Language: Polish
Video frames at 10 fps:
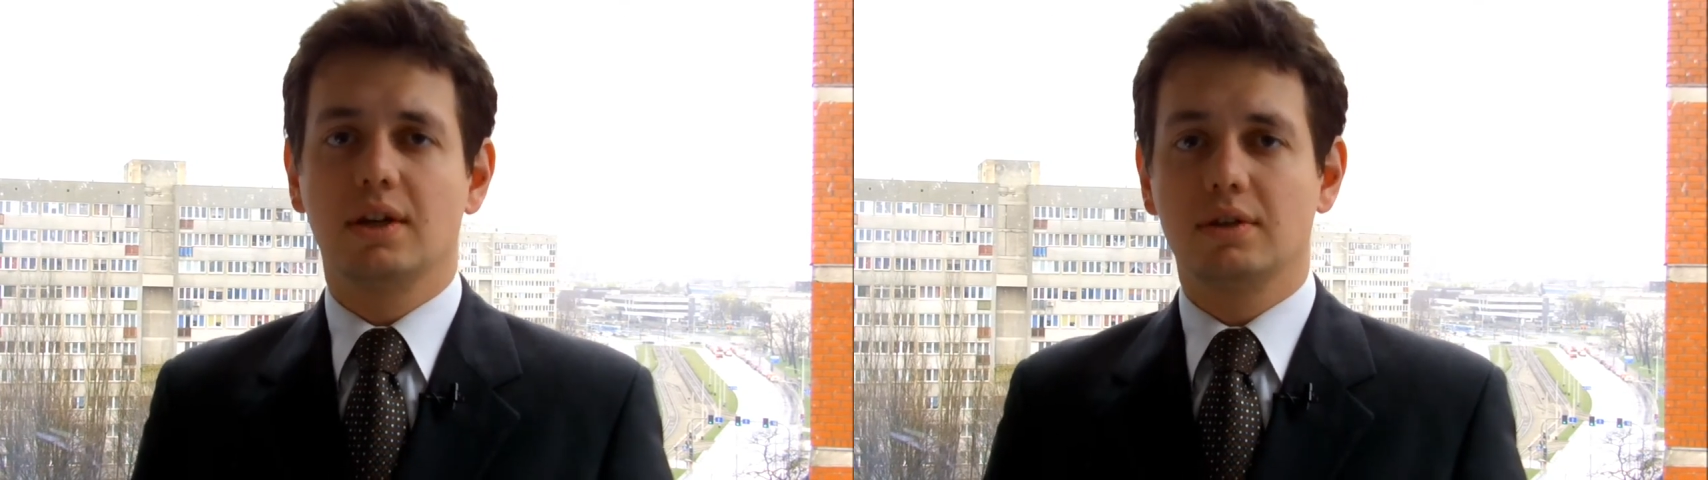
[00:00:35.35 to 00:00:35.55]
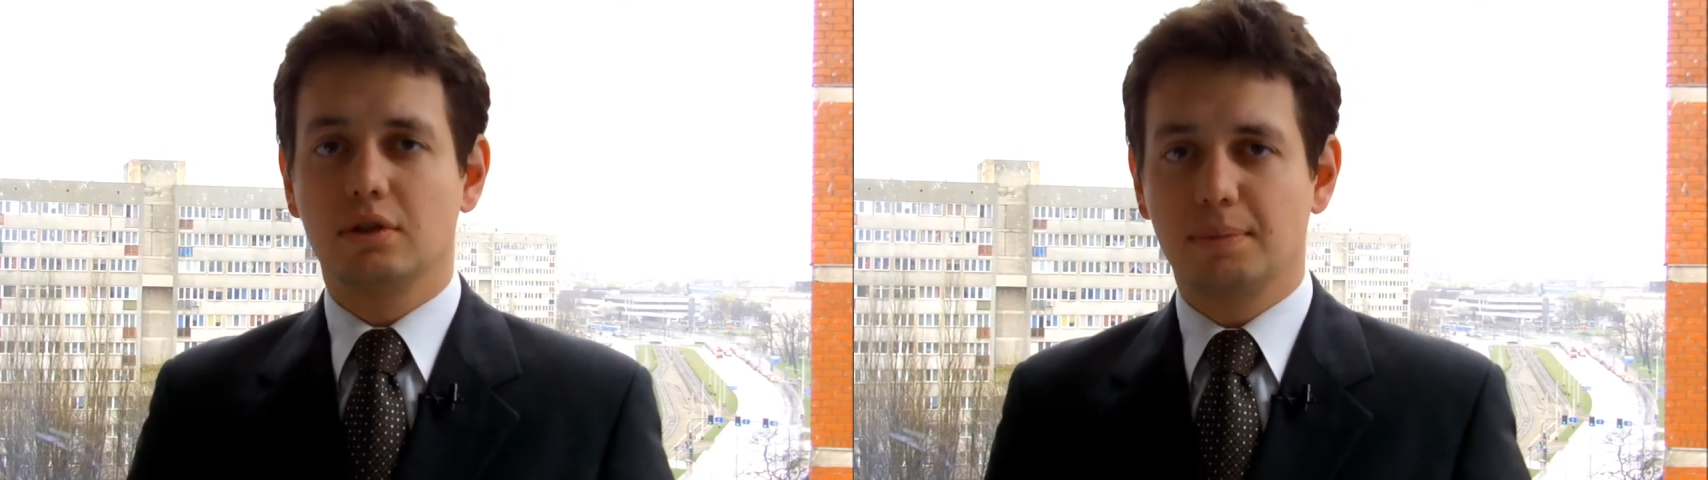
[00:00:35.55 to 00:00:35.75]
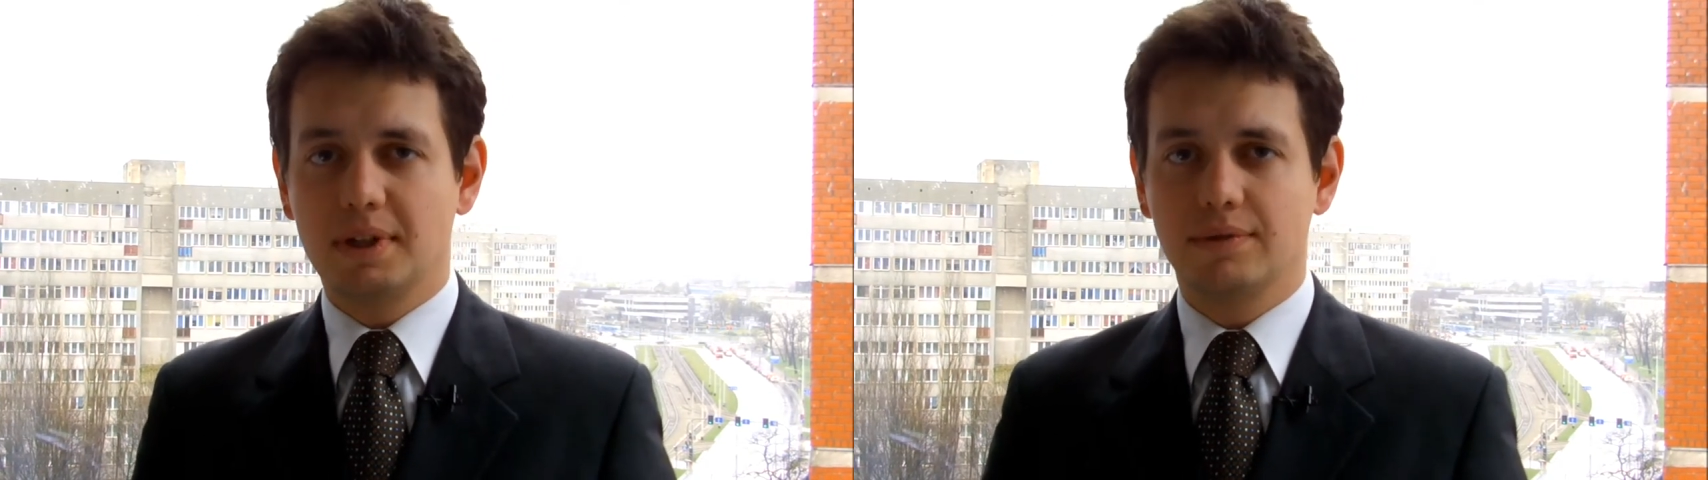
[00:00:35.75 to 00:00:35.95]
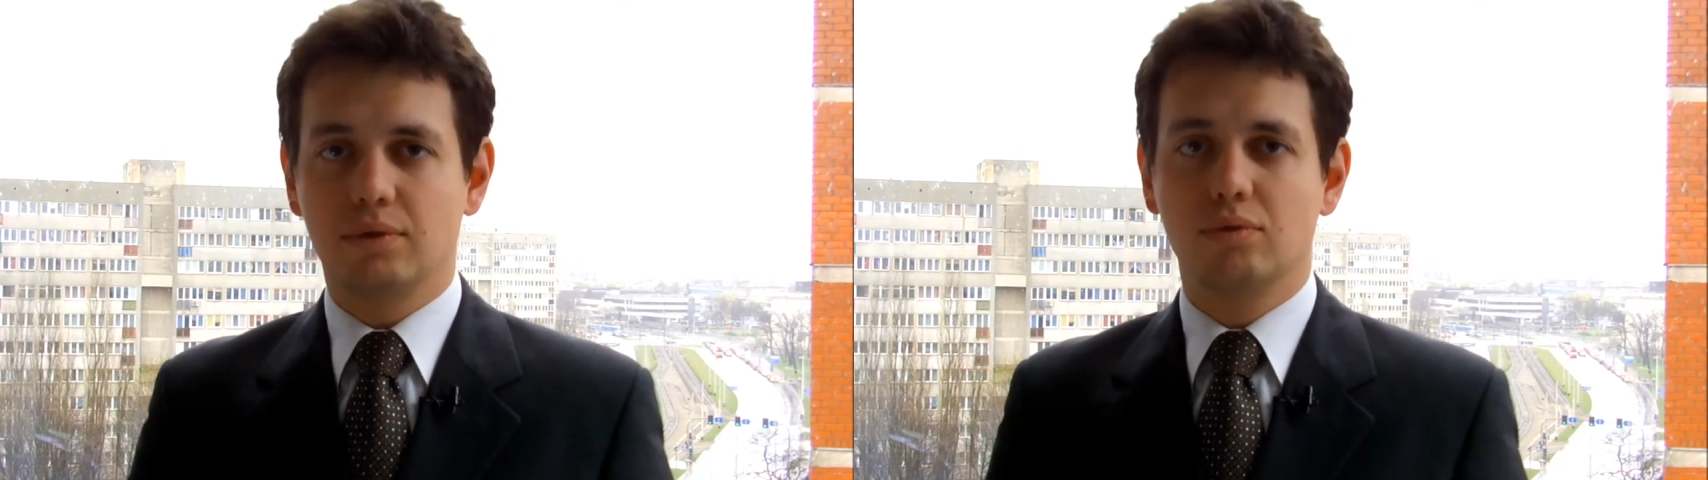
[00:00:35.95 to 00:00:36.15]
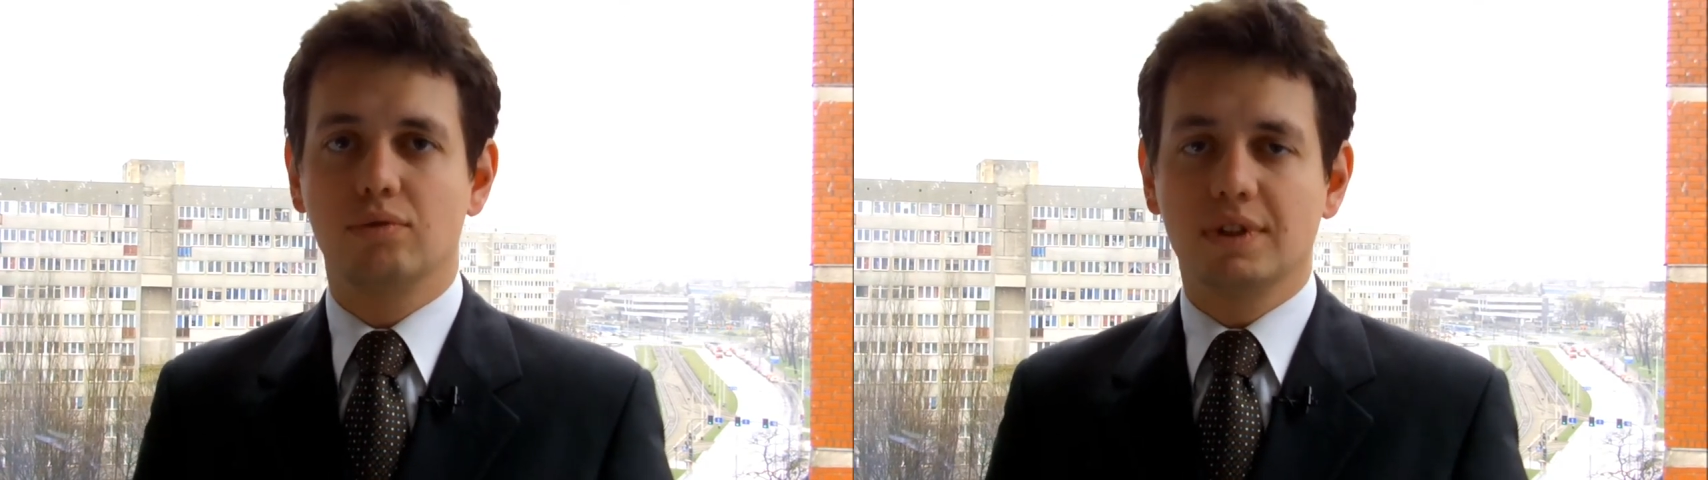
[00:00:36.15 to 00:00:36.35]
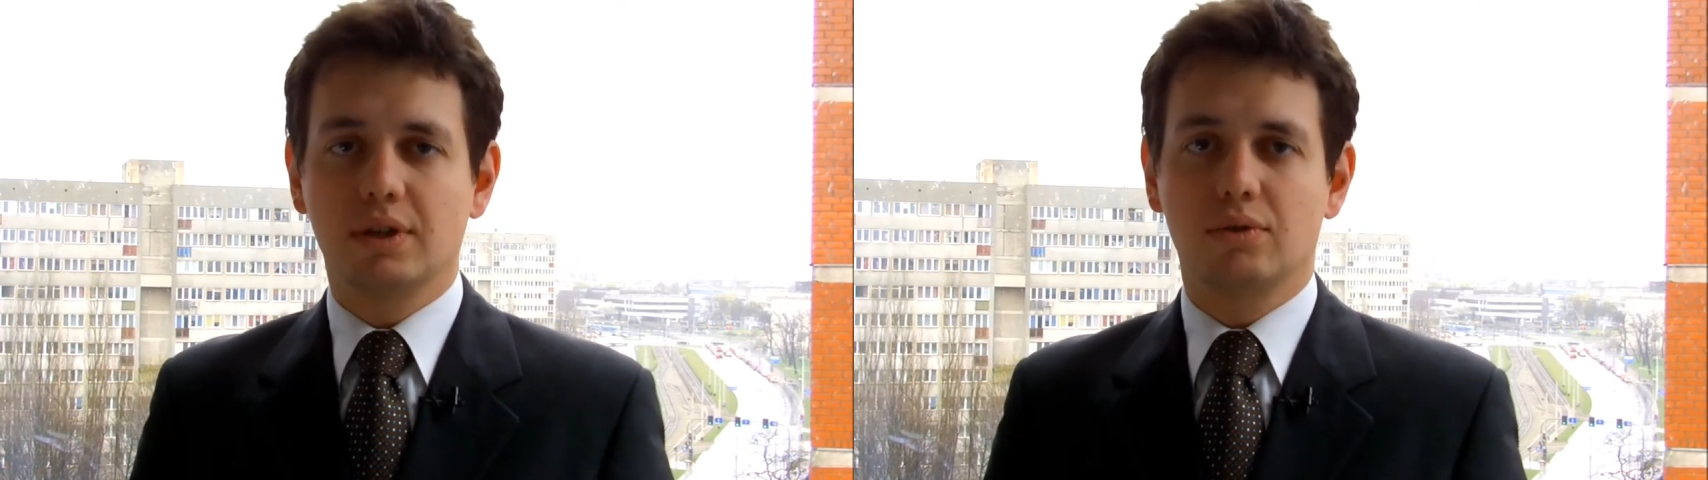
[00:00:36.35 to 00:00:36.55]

Y, to paliwo główne,